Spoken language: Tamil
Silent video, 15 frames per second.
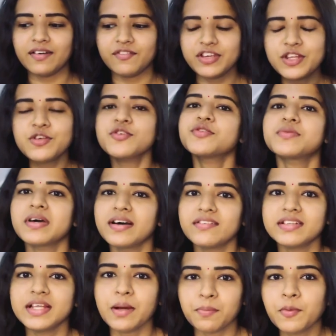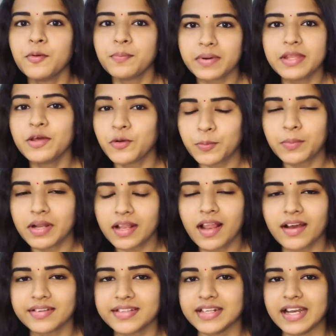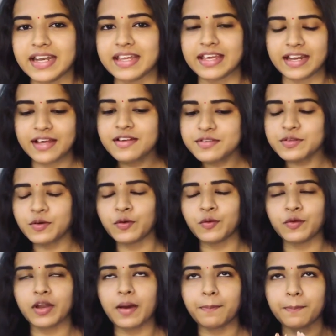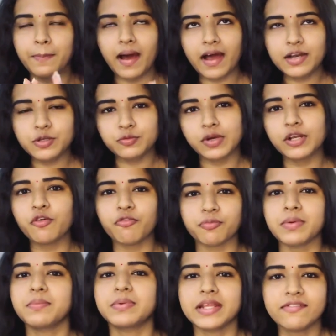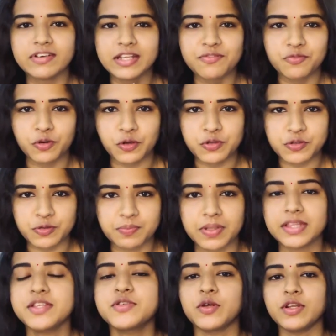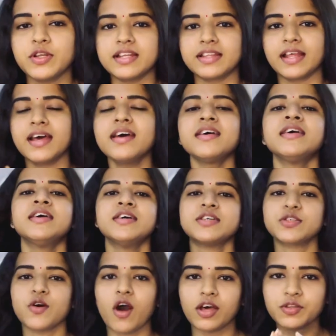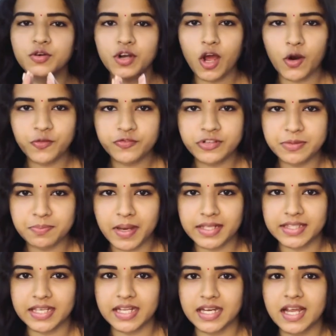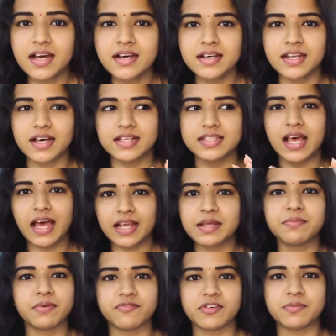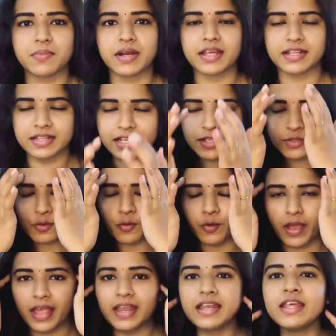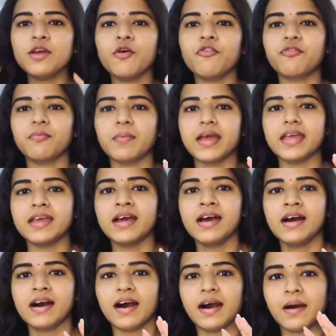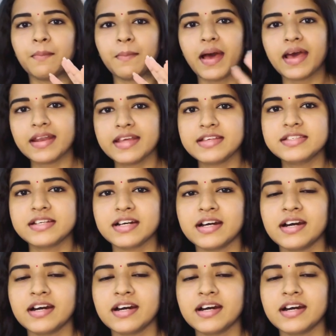வீடியோஸ் வந்து அப்லோட் பண்ணி ரொம்ப நாள் ஆகுதுன்னு நினைக்கிறேன் ஸோ நான் பார்ட் ஒன் ஆஃப் மை ப்ரீ வெட்டிங் ஃபோட்டோ ஷூட் பற்றி சொல்லியிருந்தேன் ஸோ அதோட அவுட்ஃபிட் பார்த்தீங்கன்னா நான் சாரீ ப்ரிஃபர் பண்ணியிருந்தேன் ஸோ எனி ஆஃப் மை மேரேஜ்